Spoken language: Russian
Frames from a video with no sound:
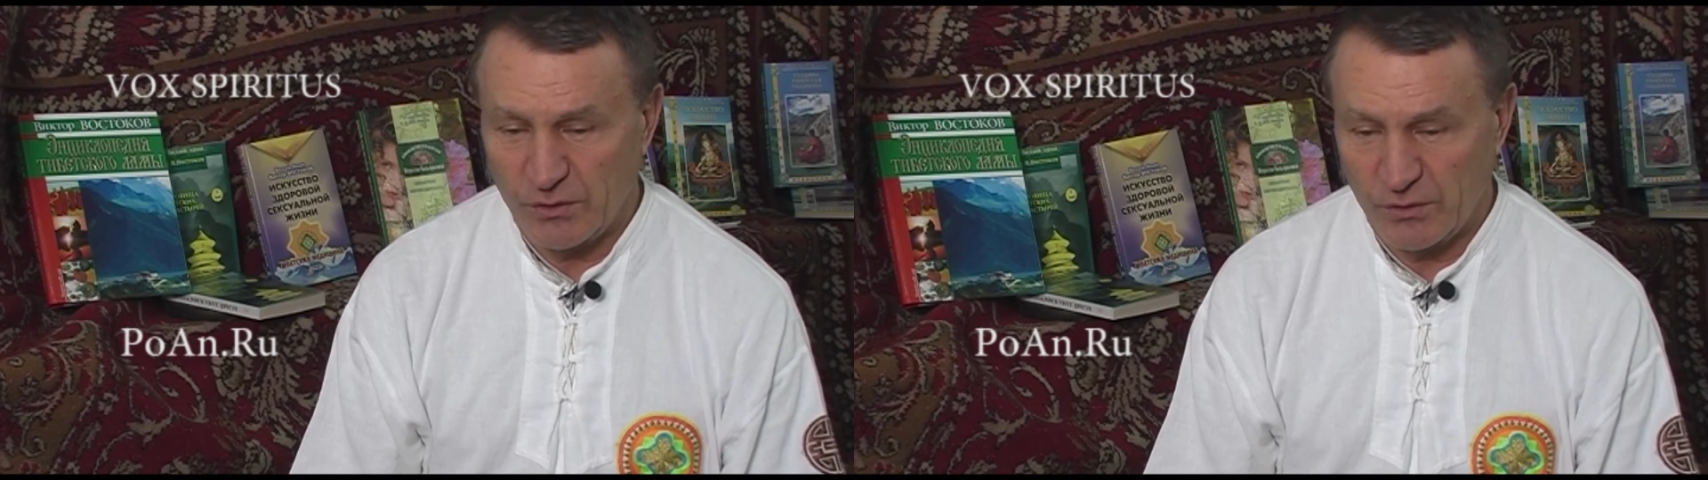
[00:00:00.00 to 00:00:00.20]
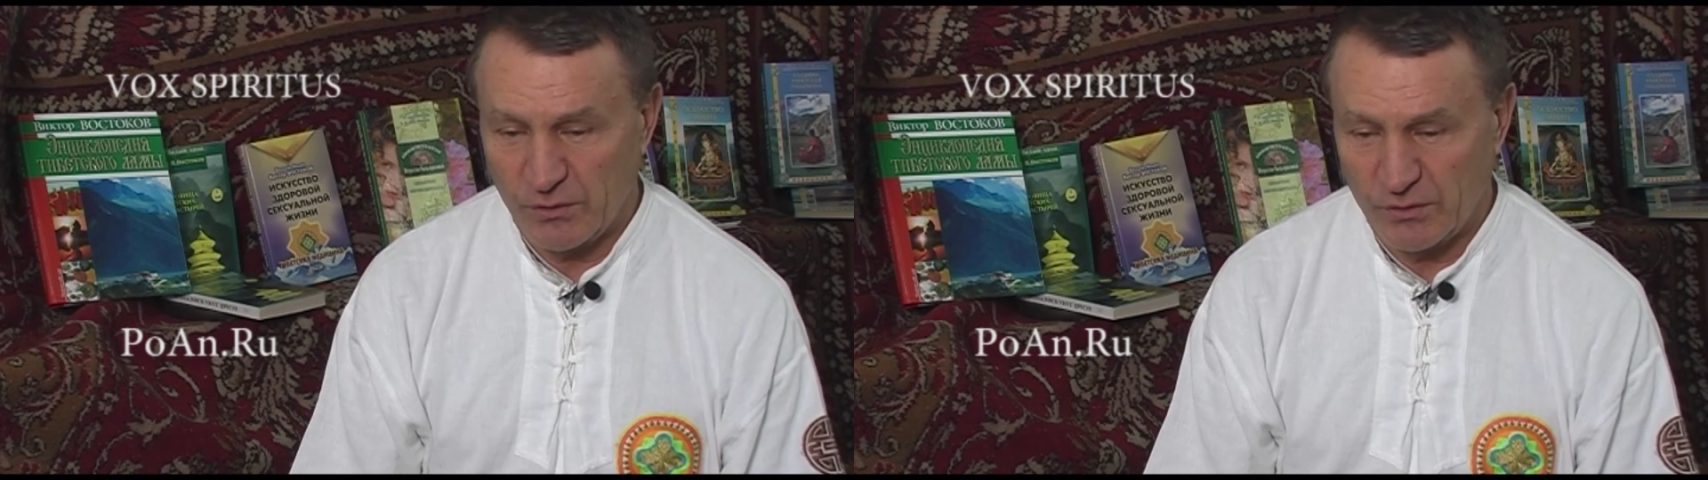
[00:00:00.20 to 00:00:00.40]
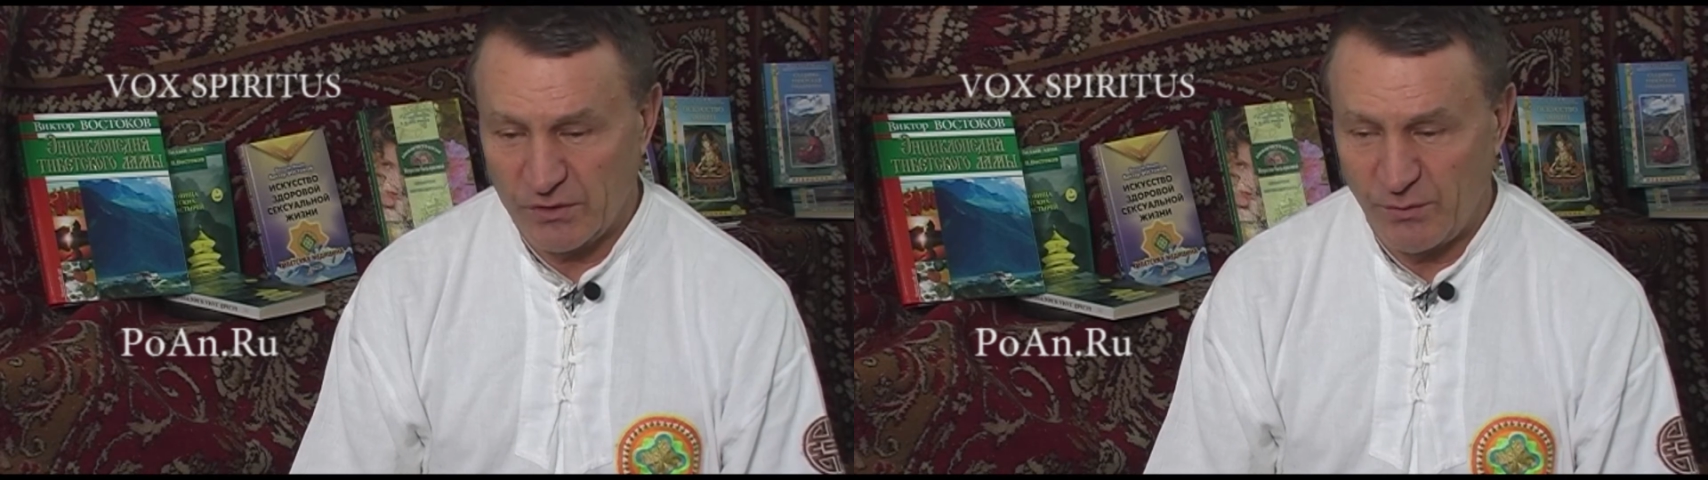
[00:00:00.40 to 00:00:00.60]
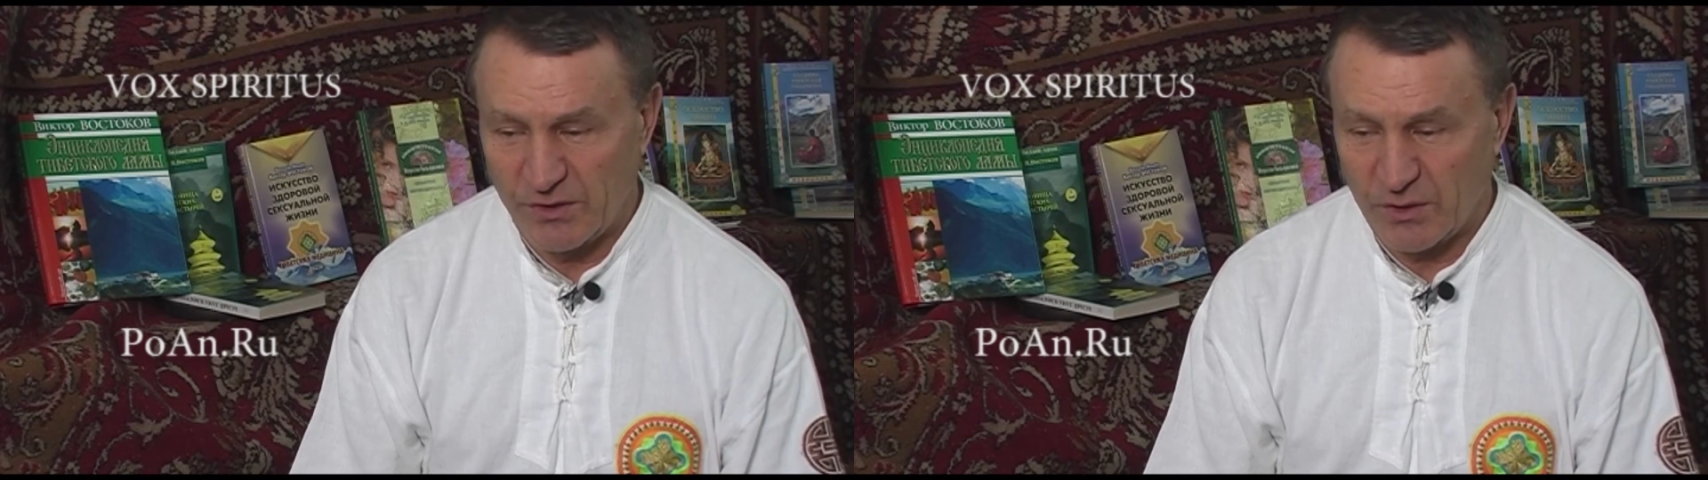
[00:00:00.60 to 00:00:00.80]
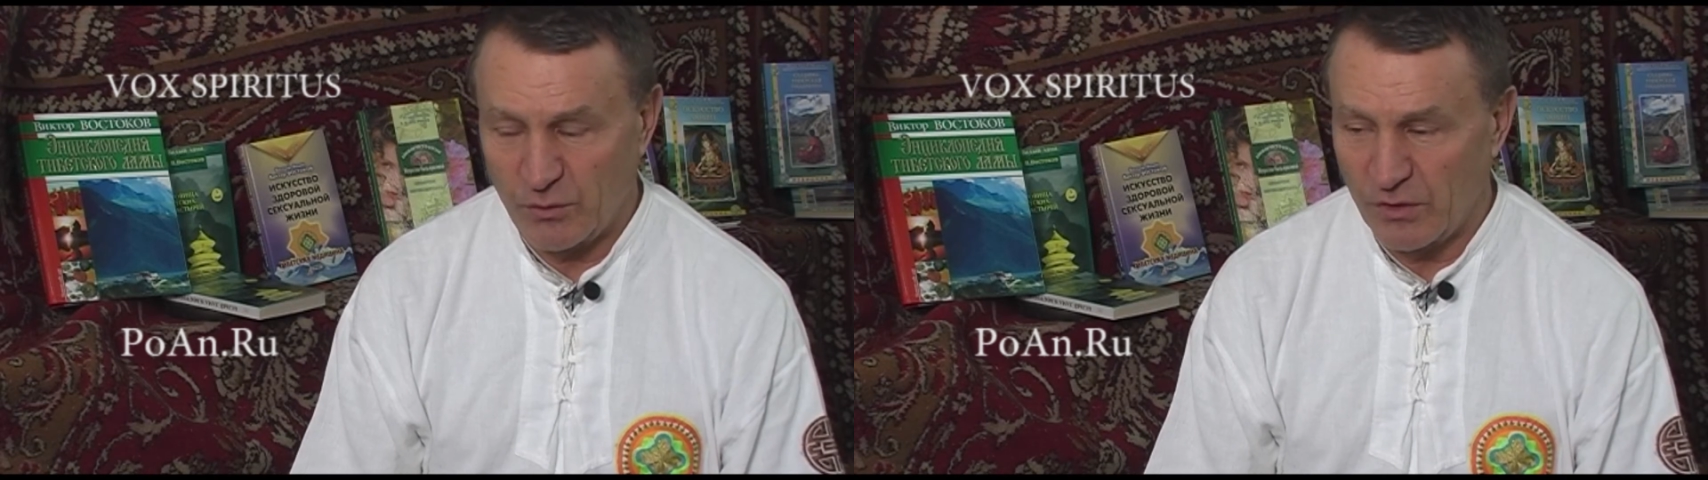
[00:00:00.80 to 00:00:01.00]
э, вот
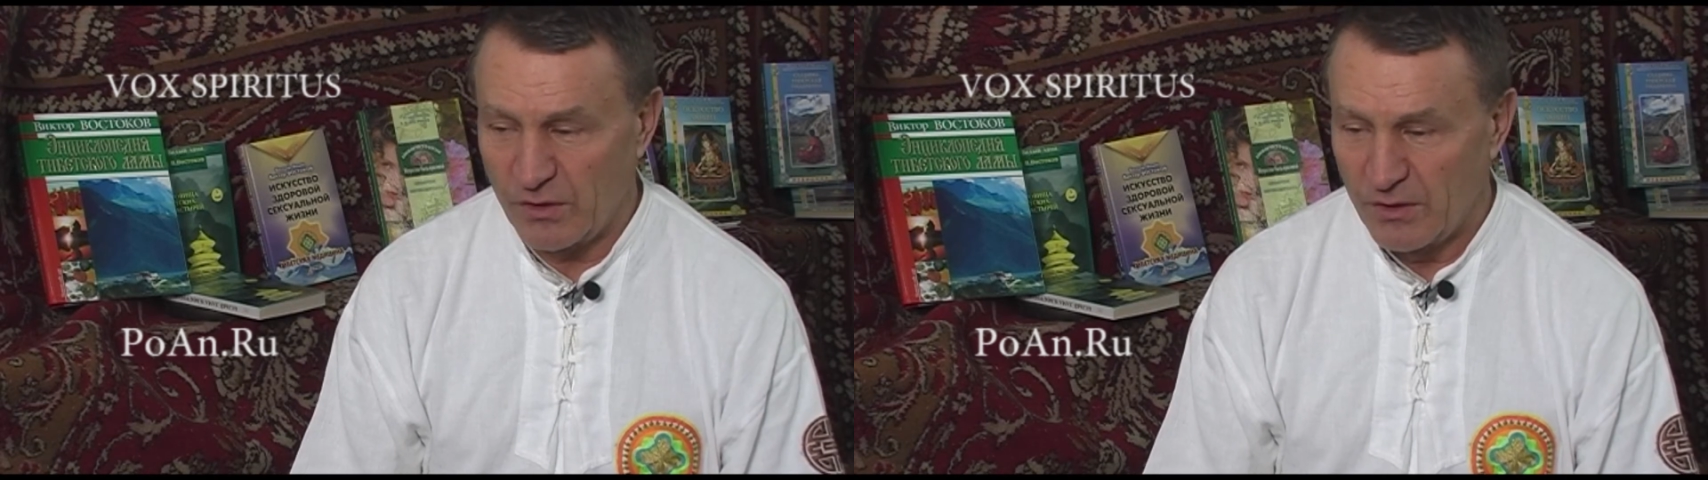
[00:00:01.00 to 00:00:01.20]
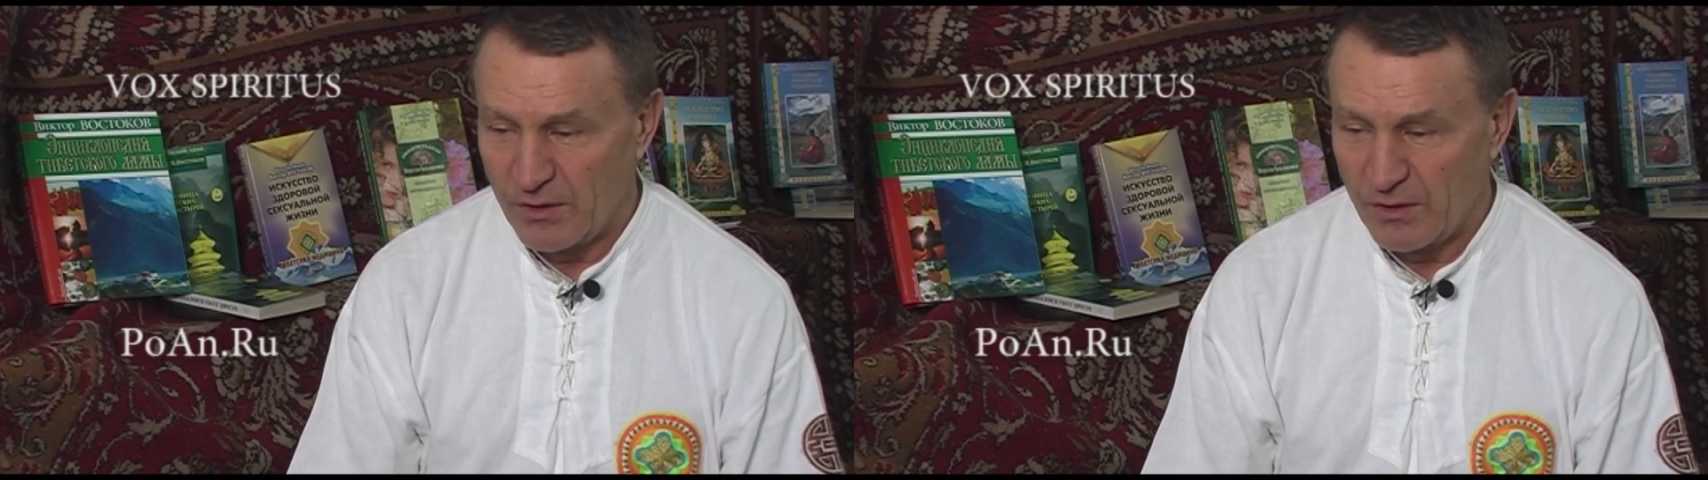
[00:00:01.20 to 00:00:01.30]
именно такой,